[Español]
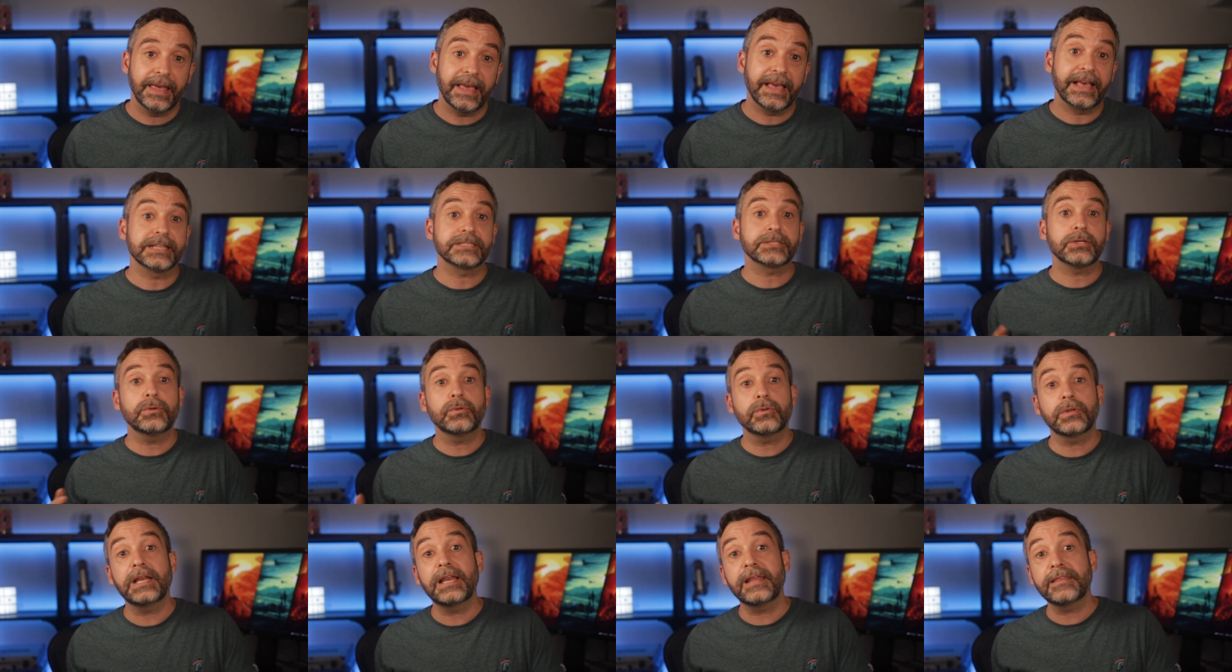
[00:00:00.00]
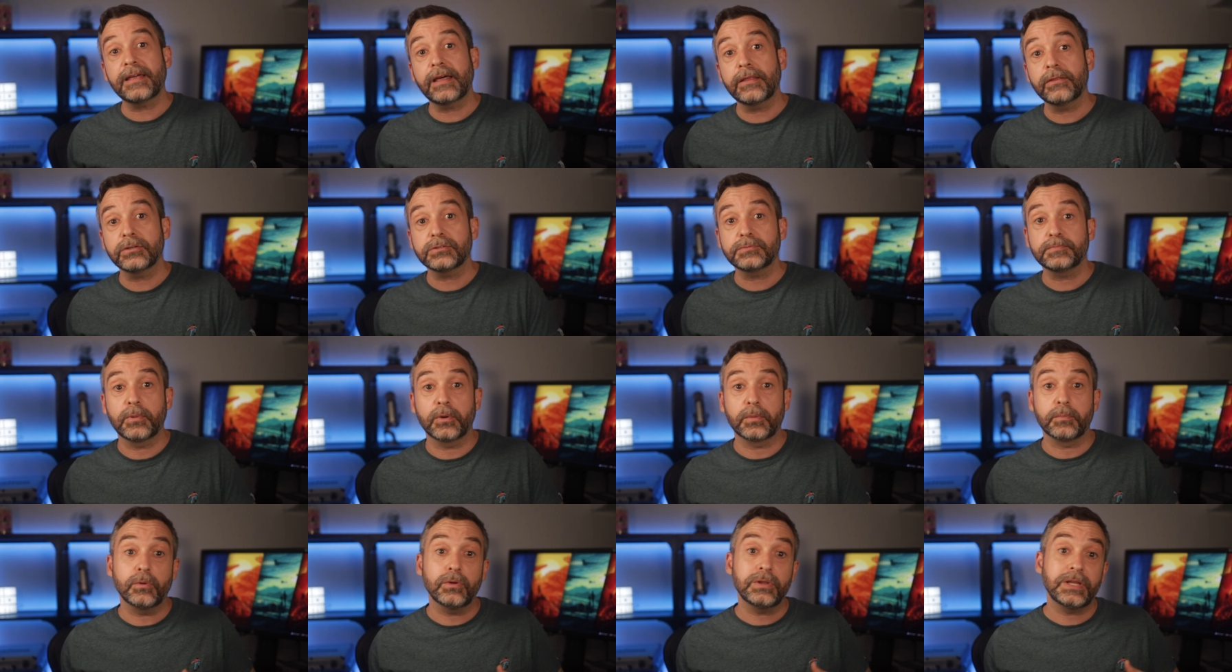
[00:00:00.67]
y que son utilizados
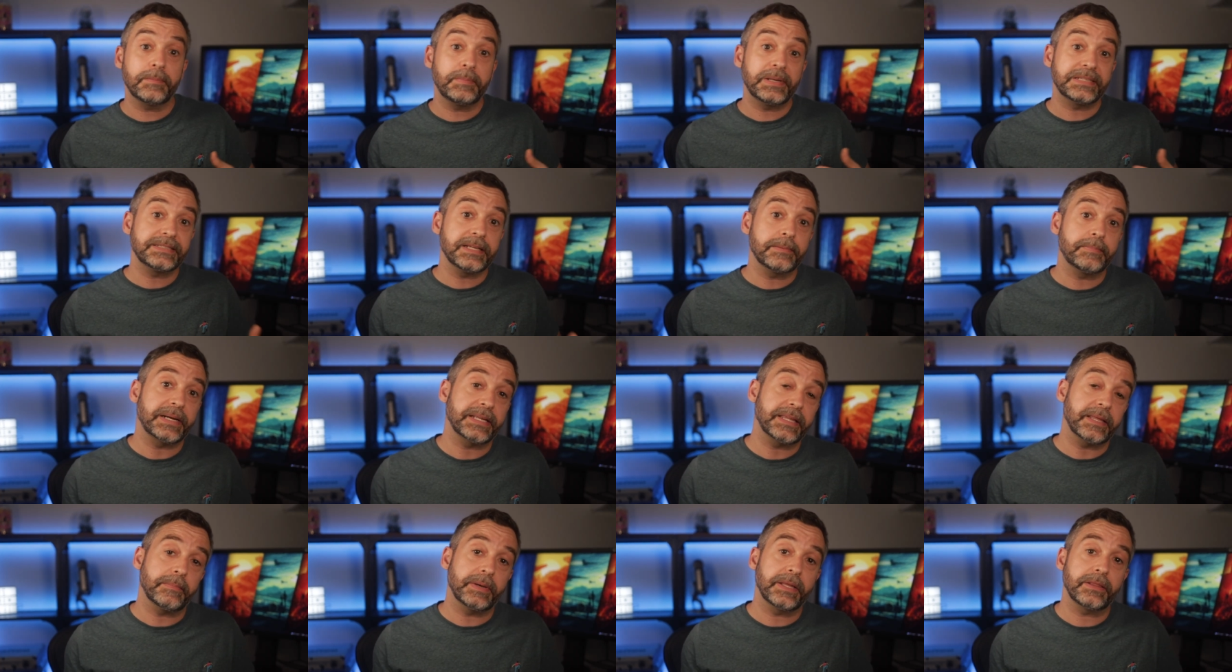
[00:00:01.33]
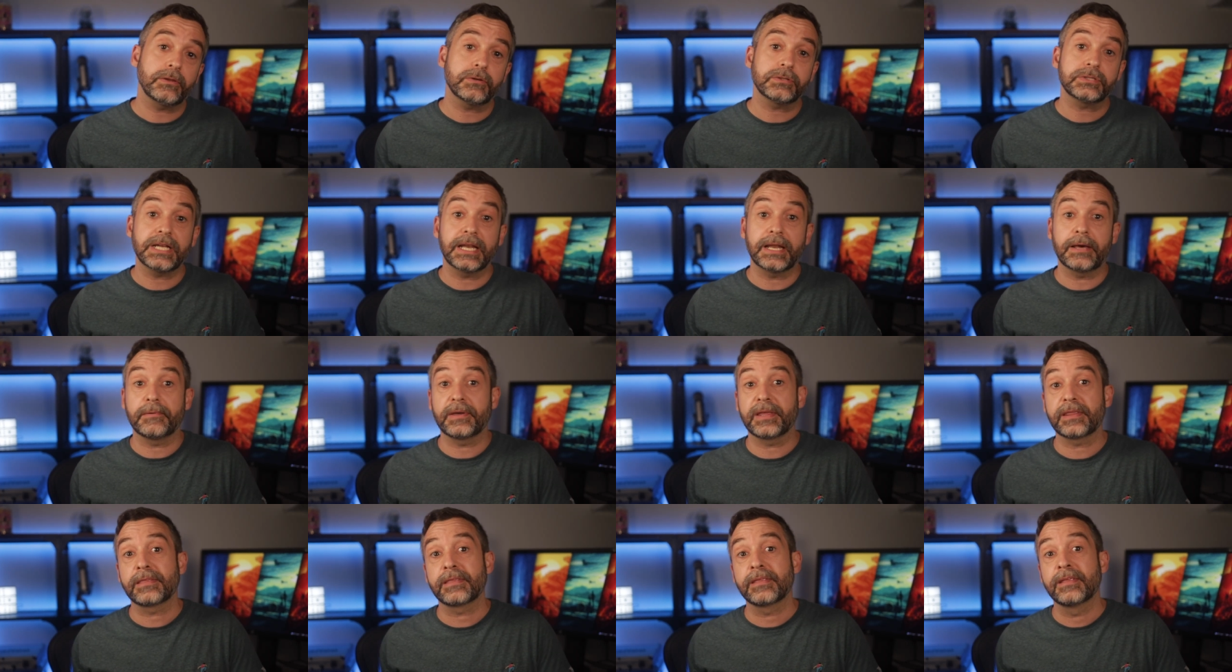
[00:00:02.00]
por múltiples departamentos a la
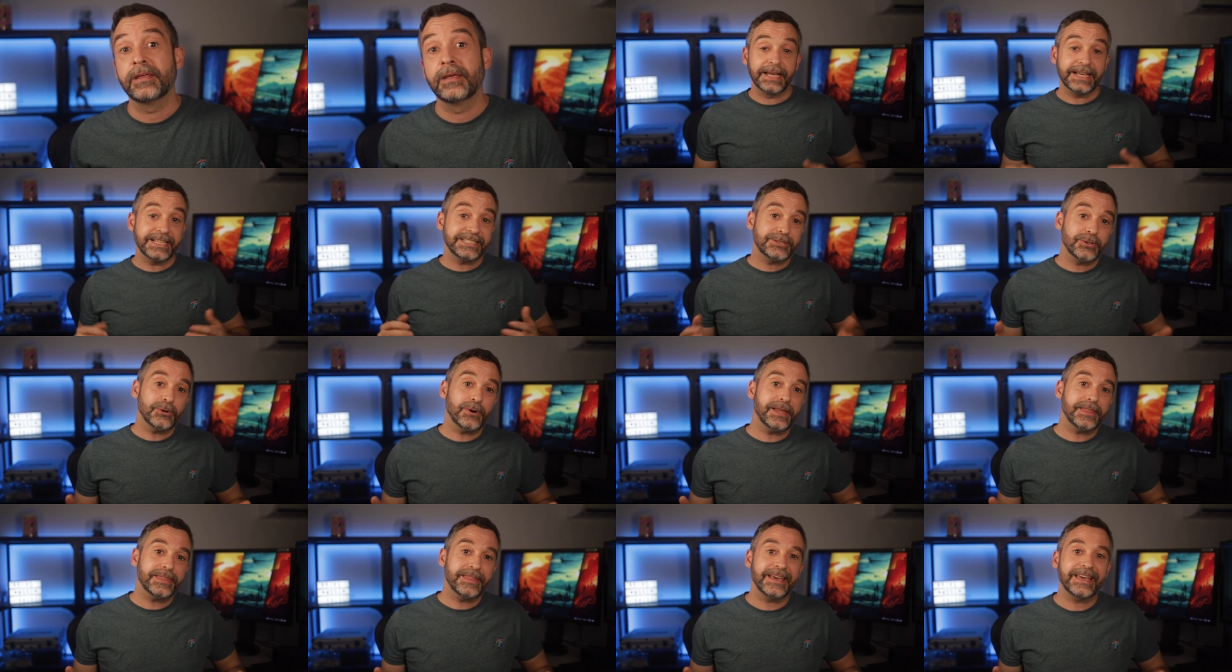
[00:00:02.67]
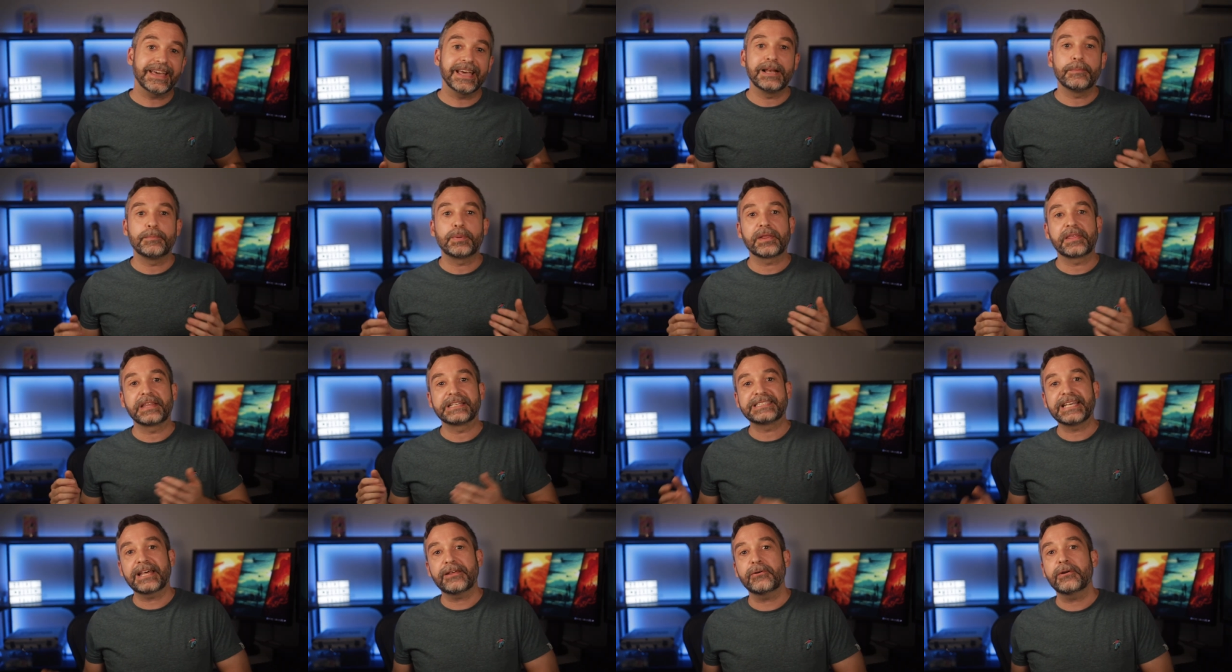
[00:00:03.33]
vez. Esto hace que el
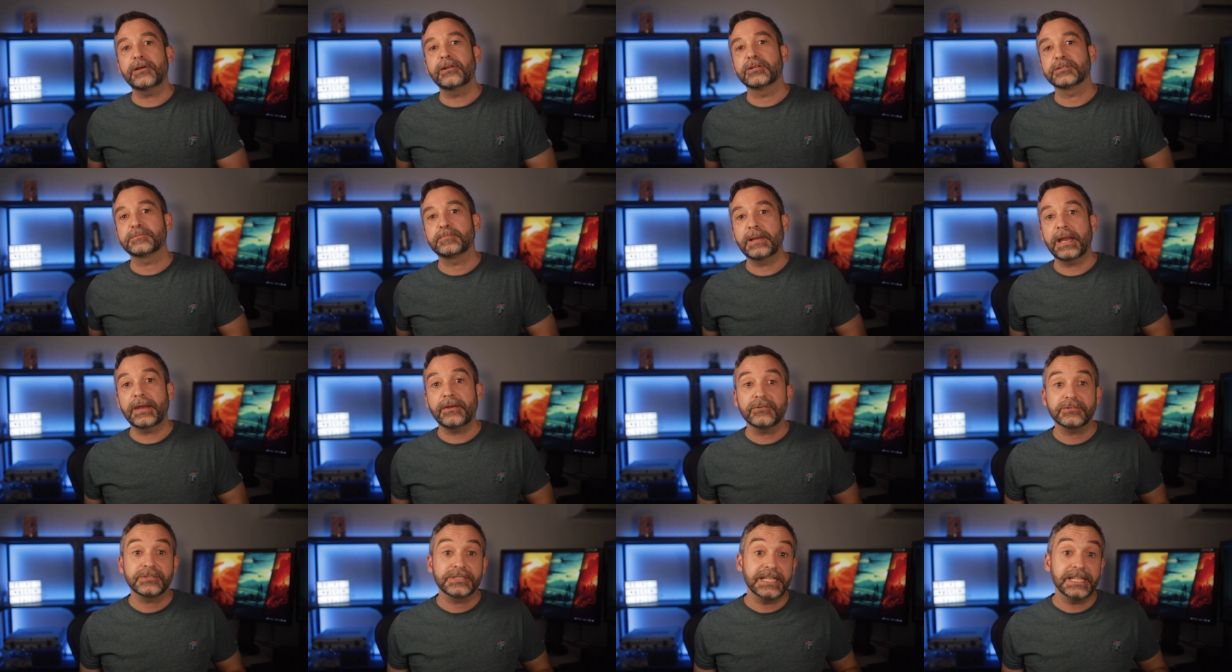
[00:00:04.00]
procesado de los planos